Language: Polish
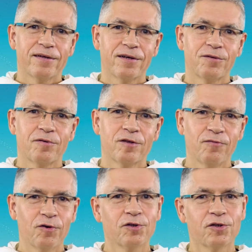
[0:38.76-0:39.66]
E, który
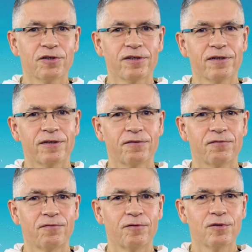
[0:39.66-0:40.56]
tworzy się
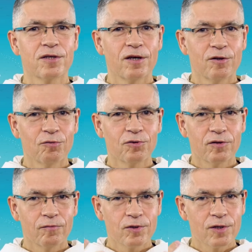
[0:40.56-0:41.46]
w ludzkiej
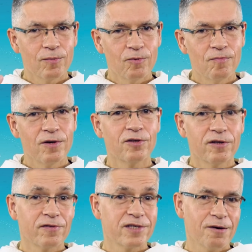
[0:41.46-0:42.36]
duszy, w ludzkim
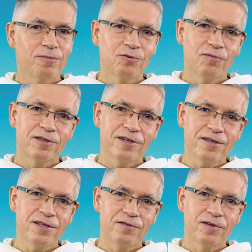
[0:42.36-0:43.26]
umyśle, w całym
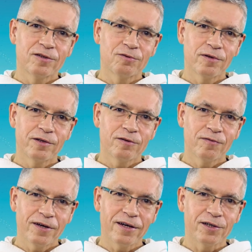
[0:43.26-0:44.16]
człowieczeństwie, gdy człowiek
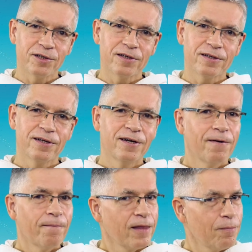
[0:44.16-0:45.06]
otwiera się
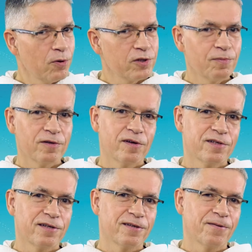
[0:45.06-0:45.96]
na Boże
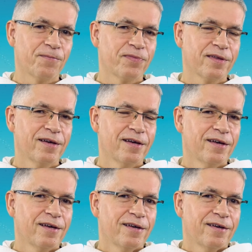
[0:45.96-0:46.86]
prowadzenie.
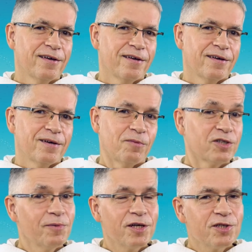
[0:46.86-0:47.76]

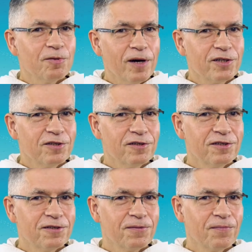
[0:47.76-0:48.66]
Możemy też
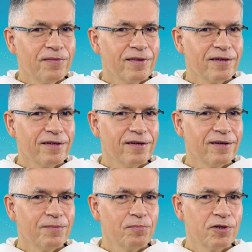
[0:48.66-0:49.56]
zobaczyć
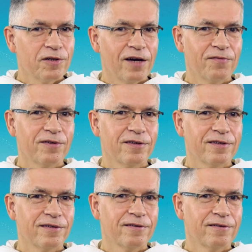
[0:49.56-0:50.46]
e,
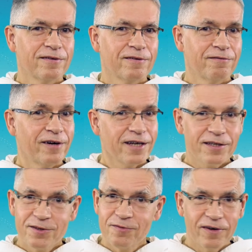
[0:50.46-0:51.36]
przejawy
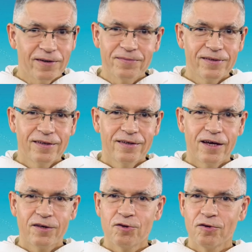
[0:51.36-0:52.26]
wariactwa,
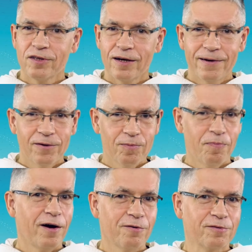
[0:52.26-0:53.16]
jakichś totalnych
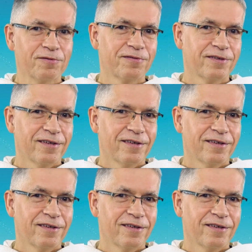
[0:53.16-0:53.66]
odpałów,